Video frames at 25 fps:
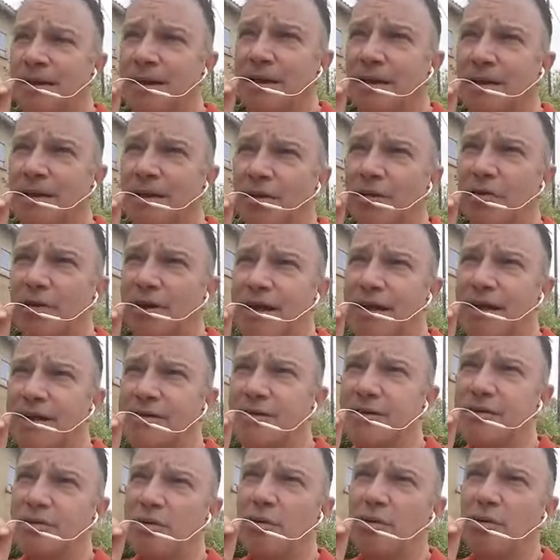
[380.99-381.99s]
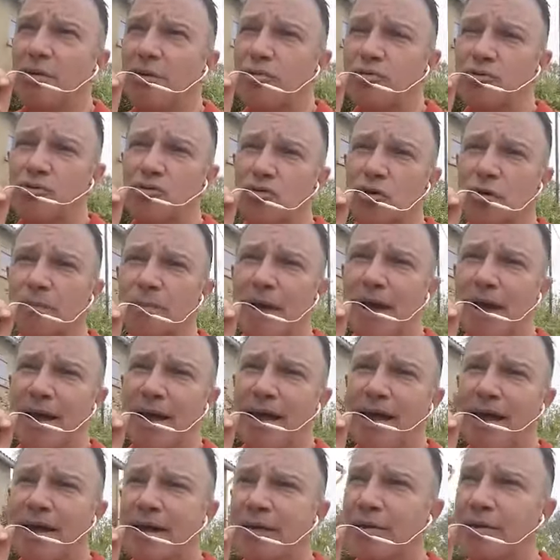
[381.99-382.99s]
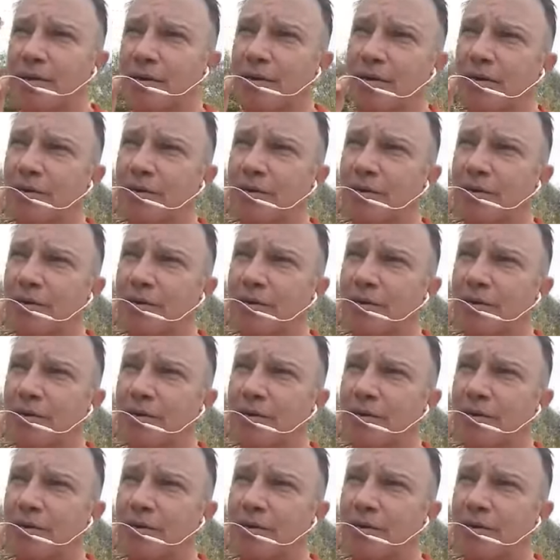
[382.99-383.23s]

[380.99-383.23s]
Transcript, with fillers: euh, en location, toujours pareil.